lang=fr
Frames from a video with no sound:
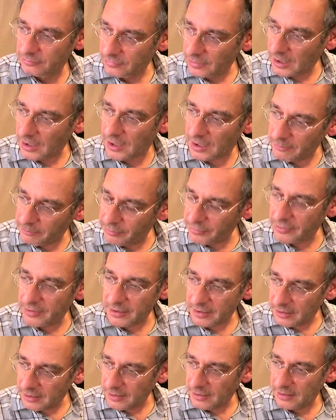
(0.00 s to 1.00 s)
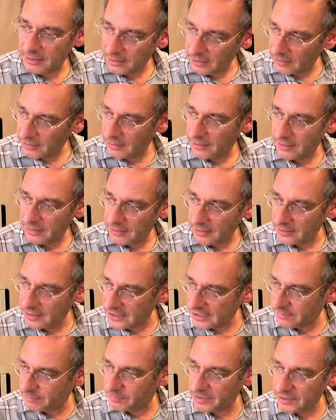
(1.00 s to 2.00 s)
un rapport à,
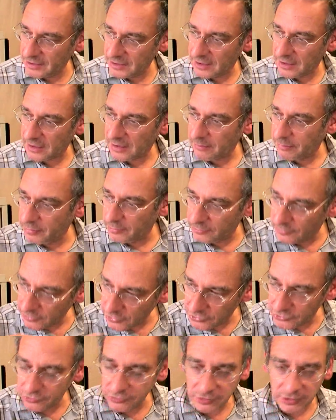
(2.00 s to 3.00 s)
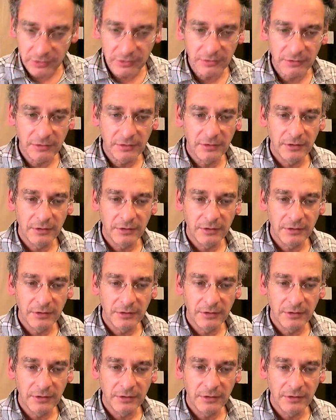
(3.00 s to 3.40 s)
l'esprit, un rapport aux autres,